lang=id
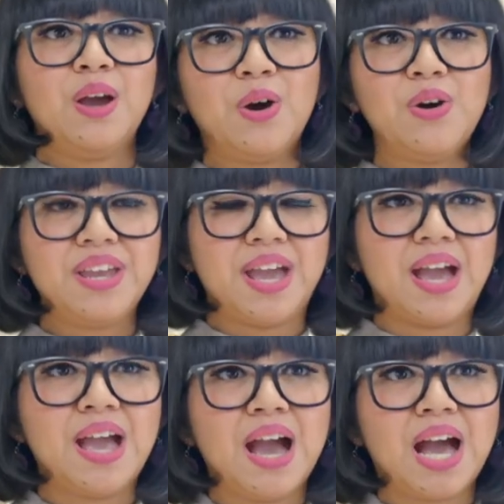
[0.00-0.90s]
Oh ya,
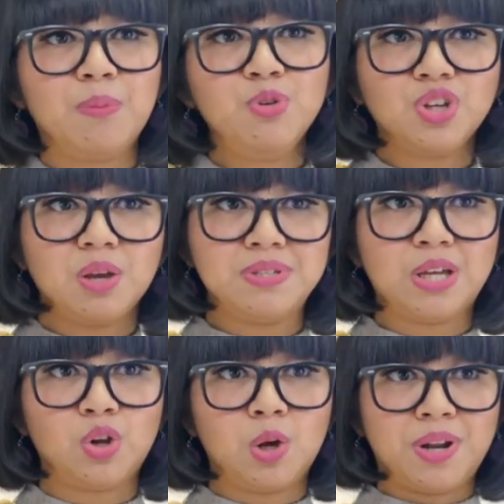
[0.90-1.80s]
kamu juga bisa
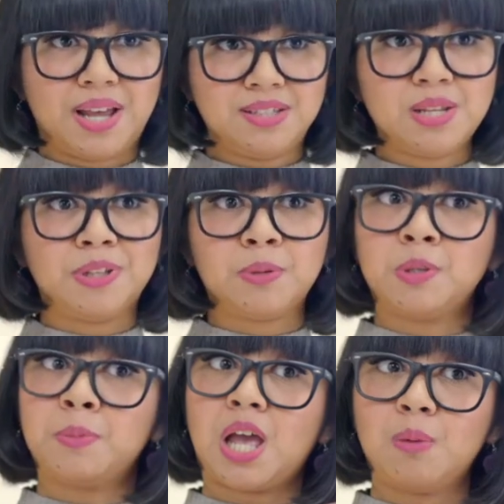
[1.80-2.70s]
kolaborasi sama
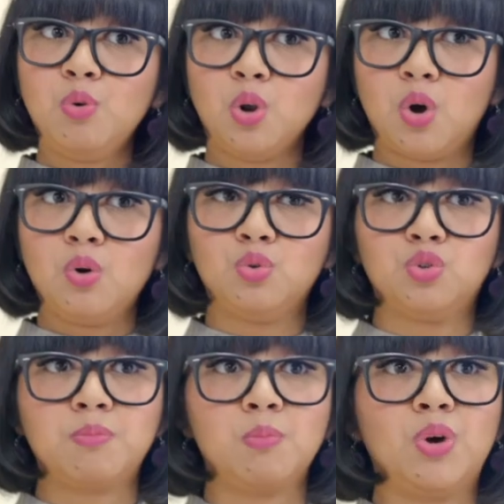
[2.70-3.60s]
teman-teman kamu loh
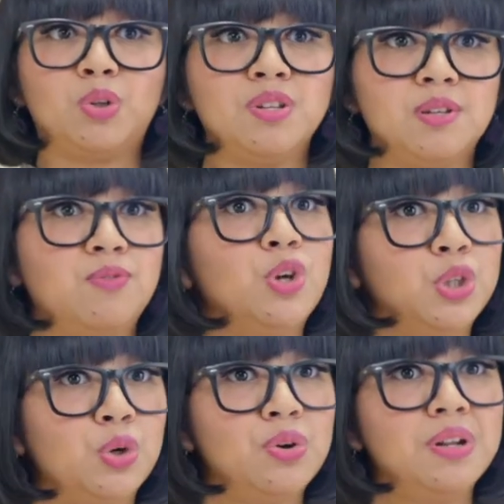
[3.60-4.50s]
untuk membuat konsep
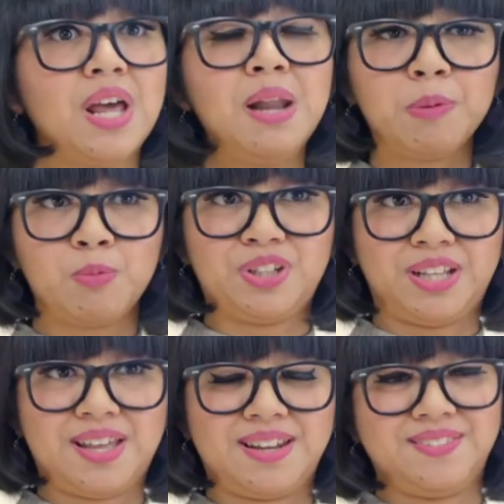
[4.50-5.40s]
foto dan
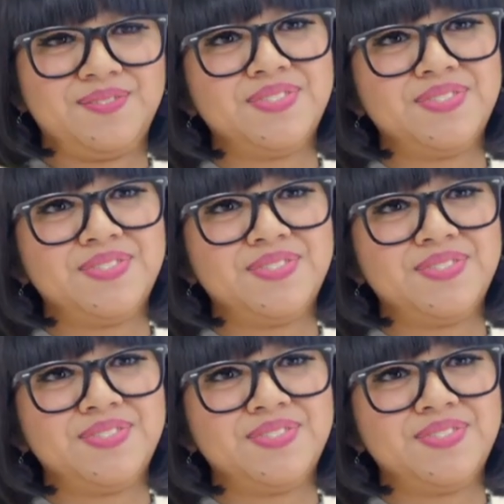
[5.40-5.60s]
pemotretan.